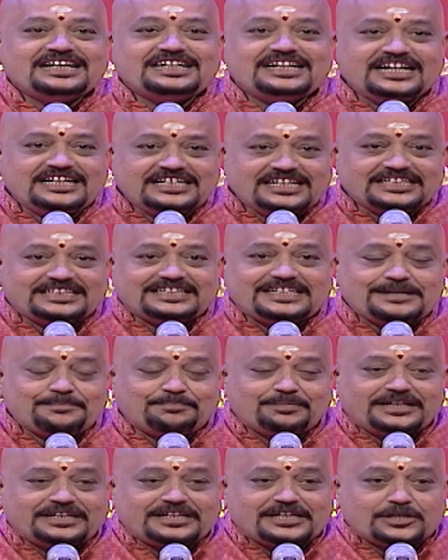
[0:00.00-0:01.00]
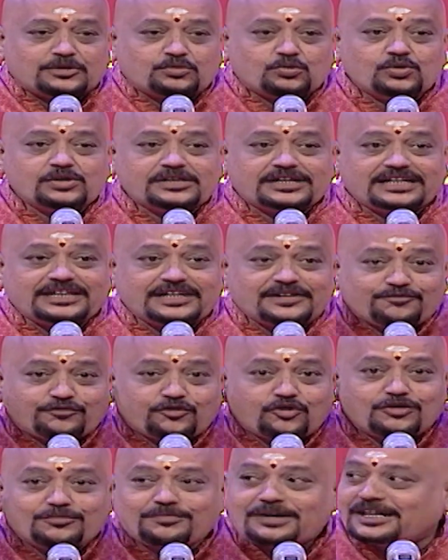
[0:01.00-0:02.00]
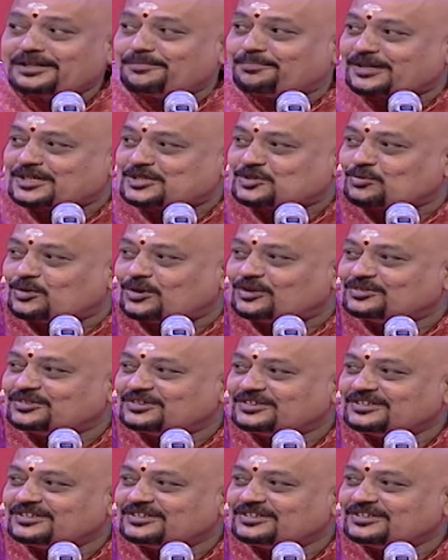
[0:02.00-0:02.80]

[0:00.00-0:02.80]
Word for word: ரெண்டு தீப்பெட்டியை நூல் கட்டி ஃபோன் மாதிரி பேசுவோம்